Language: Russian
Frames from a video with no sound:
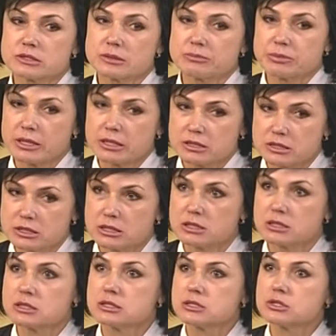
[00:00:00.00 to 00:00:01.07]
Это опять
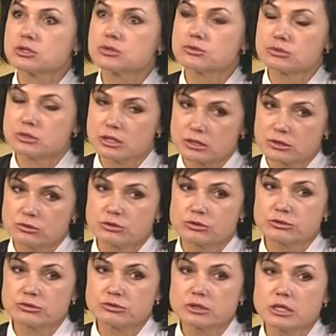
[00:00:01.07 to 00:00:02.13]
институт да,
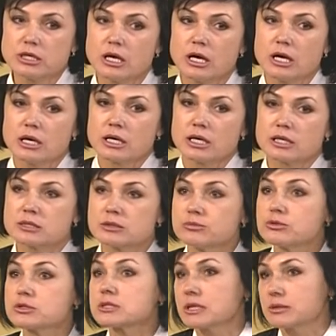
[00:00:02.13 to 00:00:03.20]
культуры. Это
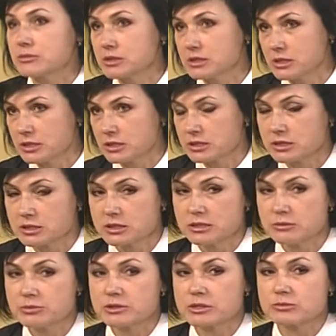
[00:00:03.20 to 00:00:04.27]
будет самый интересный
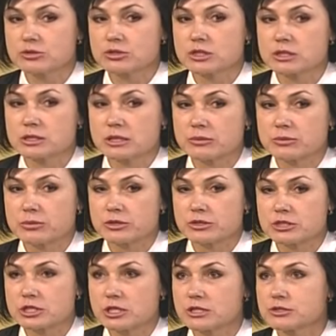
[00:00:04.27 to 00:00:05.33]
день, потому что к нам
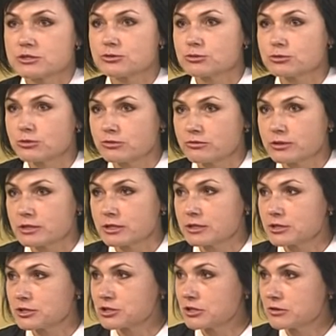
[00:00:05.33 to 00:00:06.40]
приезжает титулованная
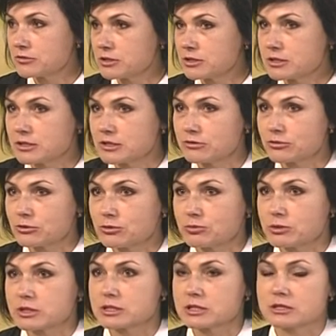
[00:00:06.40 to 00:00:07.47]
ландшафтница
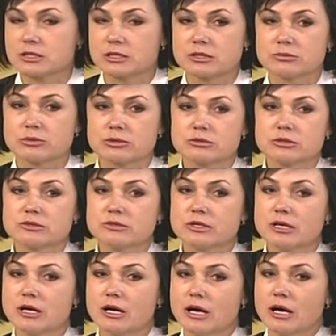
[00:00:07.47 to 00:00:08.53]
Европы Оксана Хлебородова.
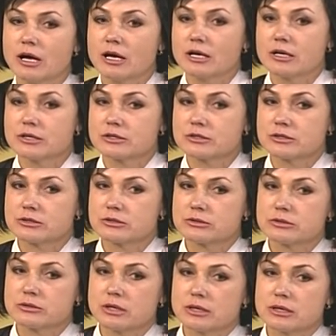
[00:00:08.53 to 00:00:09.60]

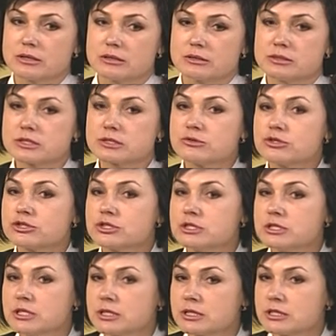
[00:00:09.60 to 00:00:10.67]
Э, на сегодняшний
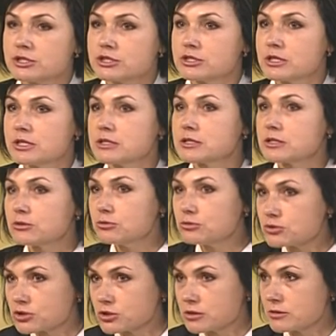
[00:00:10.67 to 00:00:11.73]
день она считается
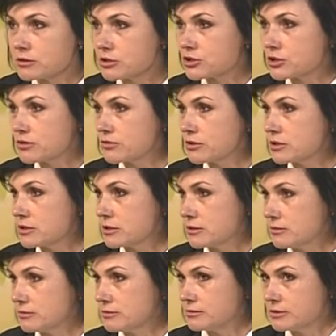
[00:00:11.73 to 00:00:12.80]
лучшей ландшафтницей
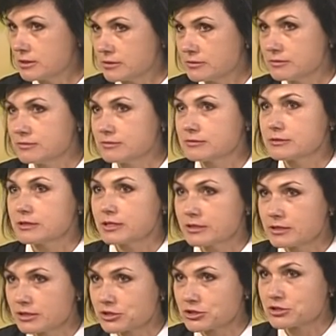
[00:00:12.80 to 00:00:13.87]
да, для
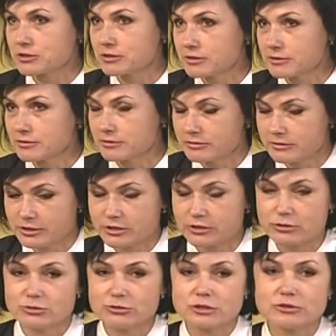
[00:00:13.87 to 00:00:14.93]
наших угу.
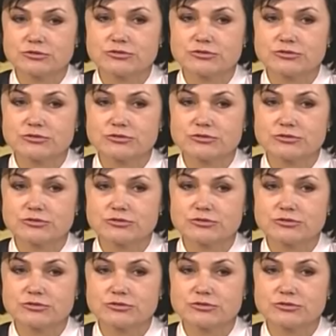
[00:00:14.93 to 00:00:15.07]
регионов.